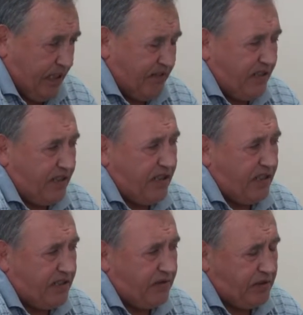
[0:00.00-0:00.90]
Я
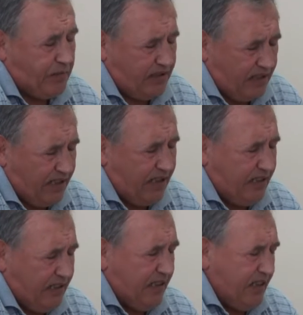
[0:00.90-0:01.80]
встречался вот с
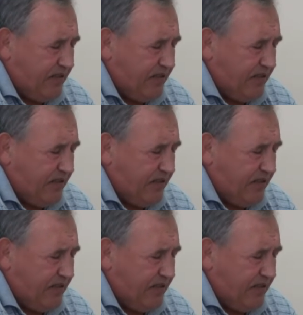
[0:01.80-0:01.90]
Бастрыгой,